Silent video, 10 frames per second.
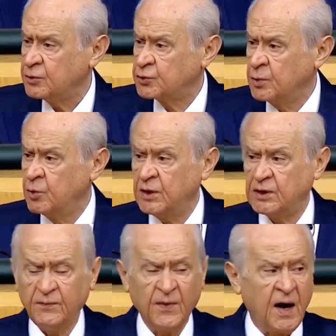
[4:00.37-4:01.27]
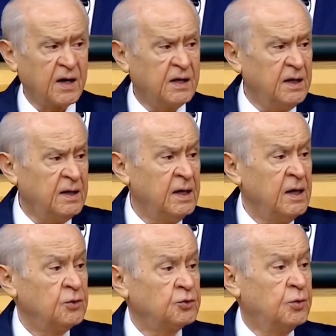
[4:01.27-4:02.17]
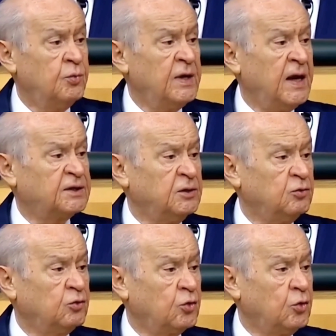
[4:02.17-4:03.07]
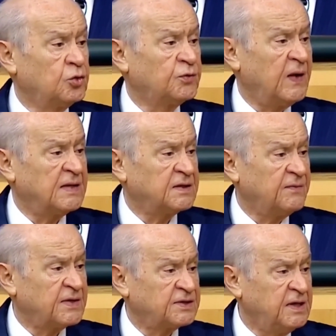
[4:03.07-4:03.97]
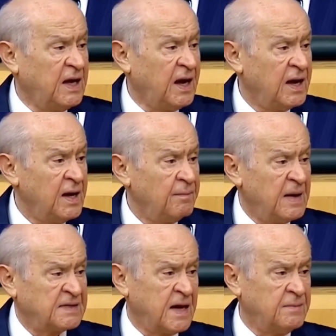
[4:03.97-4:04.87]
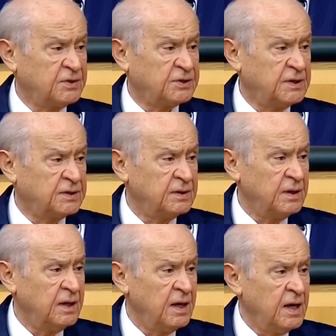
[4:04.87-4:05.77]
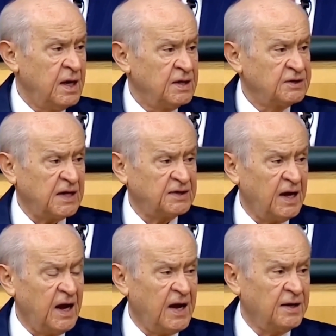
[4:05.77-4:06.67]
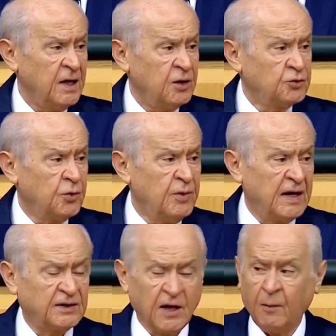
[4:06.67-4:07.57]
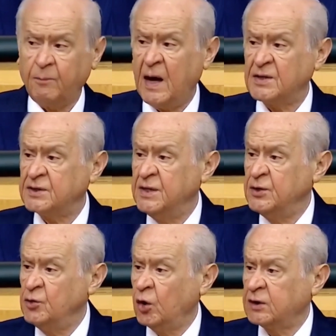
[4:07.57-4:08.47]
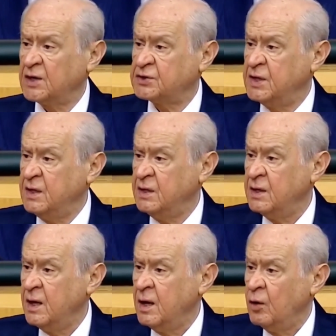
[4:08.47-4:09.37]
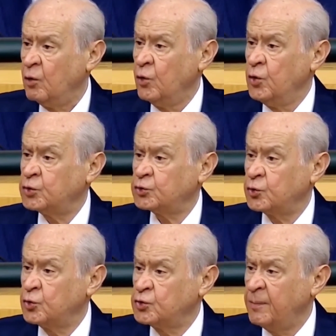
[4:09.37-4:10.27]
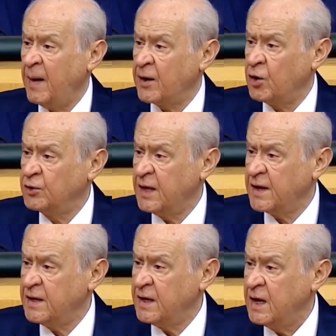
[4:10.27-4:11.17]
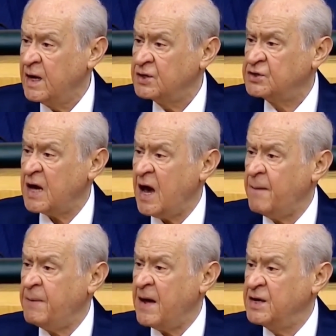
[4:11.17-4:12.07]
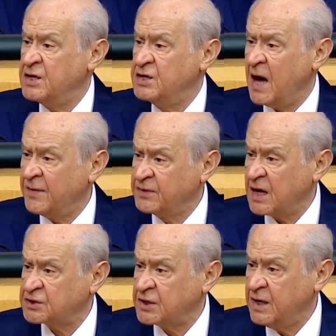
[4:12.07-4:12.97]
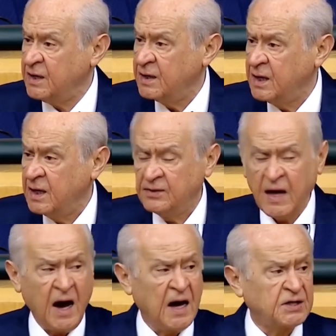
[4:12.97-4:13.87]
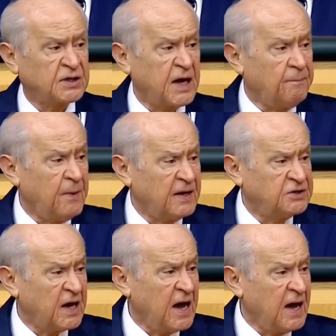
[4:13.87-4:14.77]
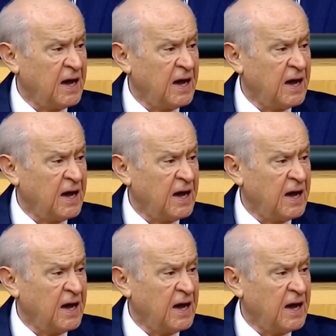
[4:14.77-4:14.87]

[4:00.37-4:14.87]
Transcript: kabul edebilir mi ya? Bir vicdanınızı sorun ya. Yani bakkal Mehmet Efendi yolda yürüyor. Yolda yürürken 3-4 kişi desek ya bu FETÖ'cü adamın ağzını burnunu kırıp linç edersiniz ya. Ya böyle bir şey olabilir mi ya?